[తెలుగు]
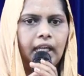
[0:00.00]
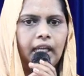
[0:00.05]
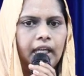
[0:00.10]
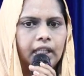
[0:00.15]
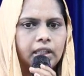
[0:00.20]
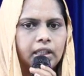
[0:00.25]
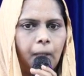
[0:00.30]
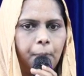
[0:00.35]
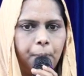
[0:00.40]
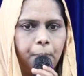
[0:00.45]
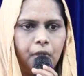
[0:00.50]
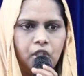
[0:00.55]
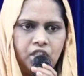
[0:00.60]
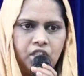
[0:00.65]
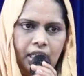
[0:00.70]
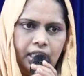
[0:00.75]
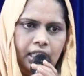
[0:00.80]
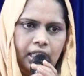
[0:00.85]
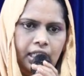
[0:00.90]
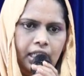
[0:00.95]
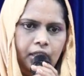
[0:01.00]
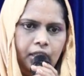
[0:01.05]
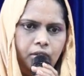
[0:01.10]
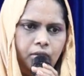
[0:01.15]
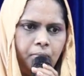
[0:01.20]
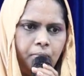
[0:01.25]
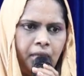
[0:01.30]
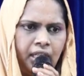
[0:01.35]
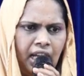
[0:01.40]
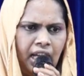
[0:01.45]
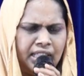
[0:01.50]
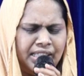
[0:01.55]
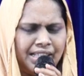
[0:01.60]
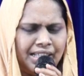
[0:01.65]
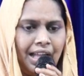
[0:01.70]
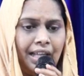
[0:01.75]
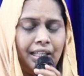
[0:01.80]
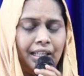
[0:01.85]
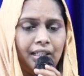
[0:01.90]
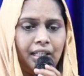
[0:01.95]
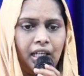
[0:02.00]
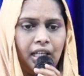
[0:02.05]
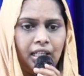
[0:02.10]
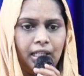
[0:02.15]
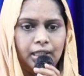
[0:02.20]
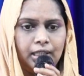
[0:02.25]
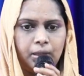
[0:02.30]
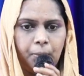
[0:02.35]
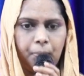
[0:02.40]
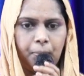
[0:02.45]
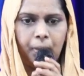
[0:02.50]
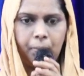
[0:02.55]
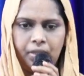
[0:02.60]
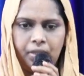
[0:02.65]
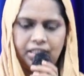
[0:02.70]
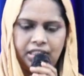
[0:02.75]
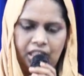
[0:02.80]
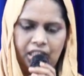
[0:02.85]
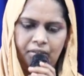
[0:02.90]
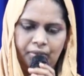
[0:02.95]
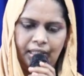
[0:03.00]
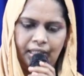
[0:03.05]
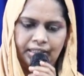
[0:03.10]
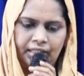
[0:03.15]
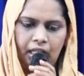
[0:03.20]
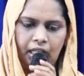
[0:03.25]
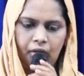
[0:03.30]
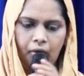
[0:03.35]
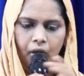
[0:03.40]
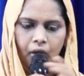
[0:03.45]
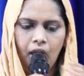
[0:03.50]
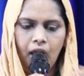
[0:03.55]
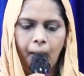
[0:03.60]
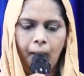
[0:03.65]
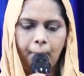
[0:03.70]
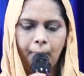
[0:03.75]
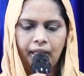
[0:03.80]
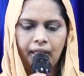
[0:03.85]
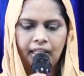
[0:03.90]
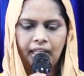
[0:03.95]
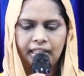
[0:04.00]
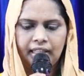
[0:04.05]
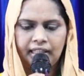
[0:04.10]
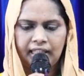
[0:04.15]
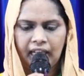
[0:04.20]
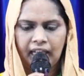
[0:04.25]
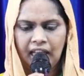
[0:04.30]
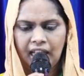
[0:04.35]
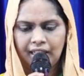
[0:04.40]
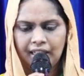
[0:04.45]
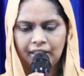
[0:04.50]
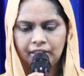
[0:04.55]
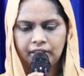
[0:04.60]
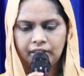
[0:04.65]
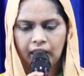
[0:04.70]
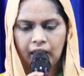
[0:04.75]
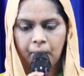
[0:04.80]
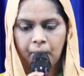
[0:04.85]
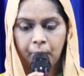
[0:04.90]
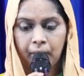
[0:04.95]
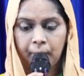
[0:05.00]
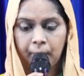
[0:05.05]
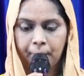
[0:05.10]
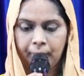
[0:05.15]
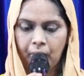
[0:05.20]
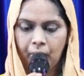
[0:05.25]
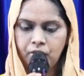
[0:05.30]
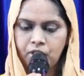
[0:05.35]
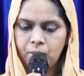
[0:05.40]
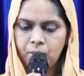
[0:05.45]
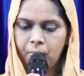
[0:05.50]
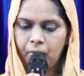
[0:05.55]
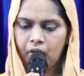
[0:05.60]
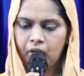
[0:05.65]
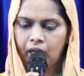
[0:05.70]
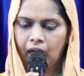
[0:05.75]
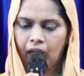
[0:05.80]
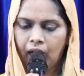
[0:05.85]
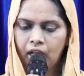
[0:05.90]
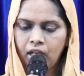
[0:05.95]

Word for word: ఏ తప్పు చేయలేదు మరి అన్యాయంగా యేసు ప్రభుని సిలువ వేశారు మరి అది ఎలాగంటే మరి ప్రవచనం ఒక